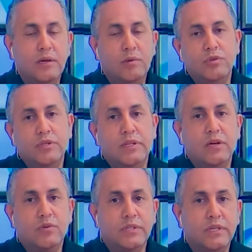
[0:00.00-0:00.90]
Muchas de
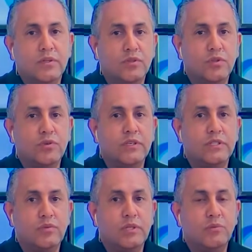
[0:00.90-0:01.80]
las cosas que nosotros
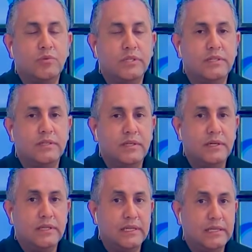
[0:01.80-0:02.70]
aseguramos es
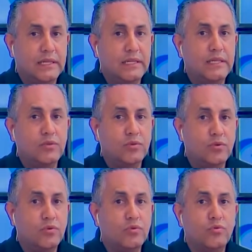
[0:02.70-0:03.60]
tratar de
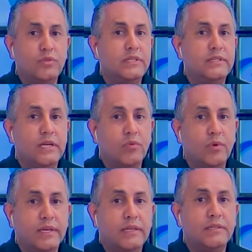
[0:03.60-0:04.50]
no utilizar
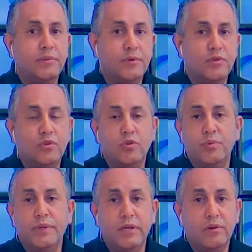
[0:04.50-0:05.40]
cualquier antibiótico
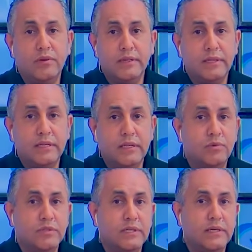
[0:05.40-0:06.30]
viejo que
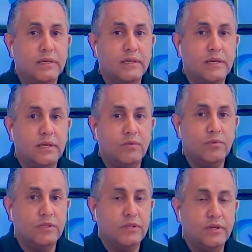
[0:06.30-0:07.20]
tengamos en,
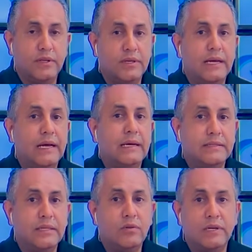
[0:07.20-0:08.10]
nuestra
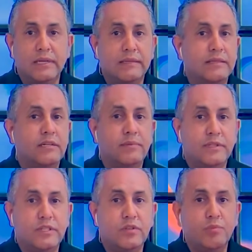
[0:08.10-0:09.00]
casa o la casa del
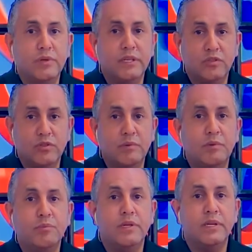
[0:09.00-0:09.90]
vecino, porque eso
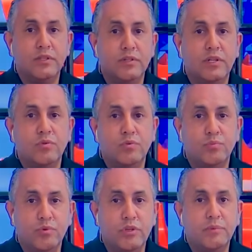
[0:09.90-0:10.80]
también puede causar algún
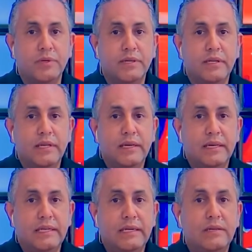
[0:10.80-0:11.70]
problema.
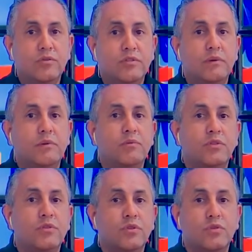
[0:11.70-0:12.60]
Y no sabemos
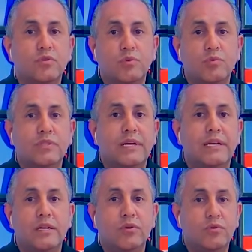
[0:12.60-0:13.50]
si nosotros somos
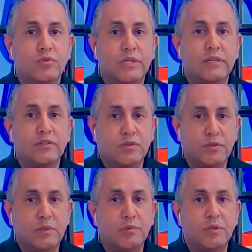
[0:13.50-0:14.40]
alérgicos o no a ese
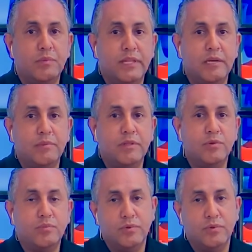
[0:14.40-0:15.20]
tipo de medicamentos.